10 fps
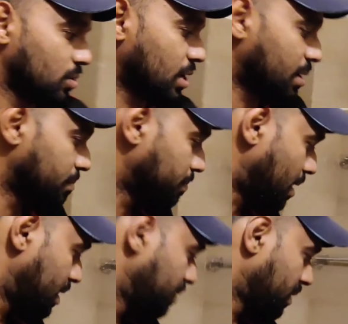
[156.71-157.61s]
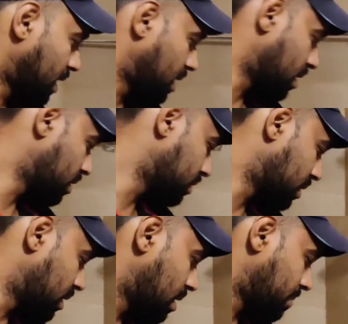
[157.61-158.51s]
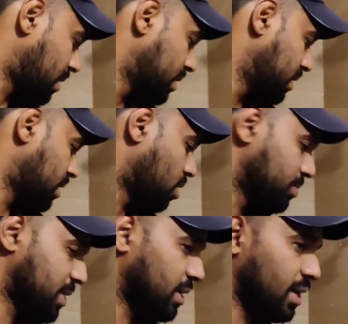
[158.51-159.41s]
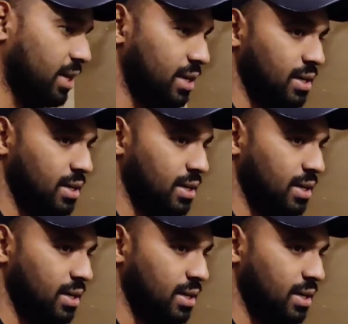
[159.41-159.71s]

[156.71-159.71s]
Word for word: गर्म पानी वगैरह ठंडा पानी का ऑप्शन है